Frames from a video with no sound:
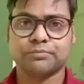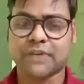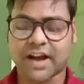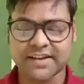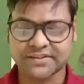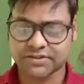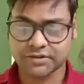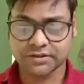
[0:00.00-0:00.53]

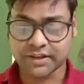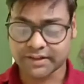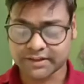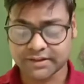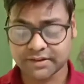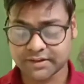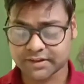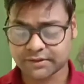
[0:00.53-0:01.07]
खास चिंता
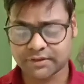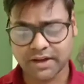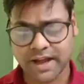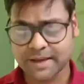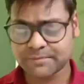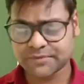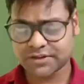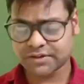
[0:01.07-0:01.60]
नहीं करते हुए
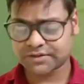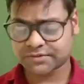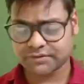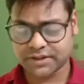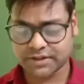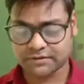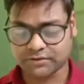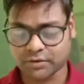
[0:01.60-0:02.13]
आई एम जस्ट
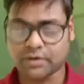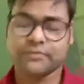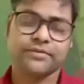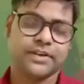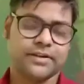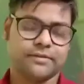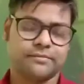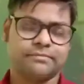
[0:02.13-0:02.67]
वेटिंग फॉर
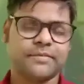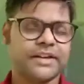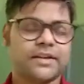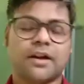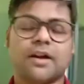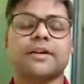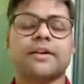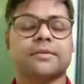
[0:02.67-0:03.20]
फ्रेंड मैं
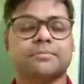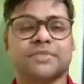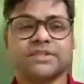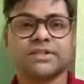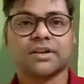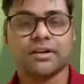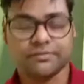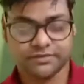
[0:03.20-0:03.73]
यहाँ एक
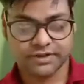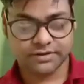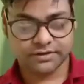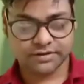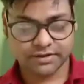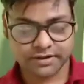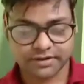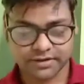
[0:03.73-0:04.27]
मित्र का वेट
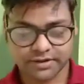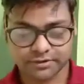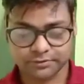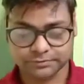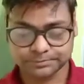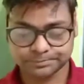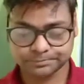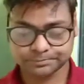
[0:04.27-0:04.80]
कर रहा
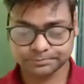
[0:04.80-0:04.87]
हूँ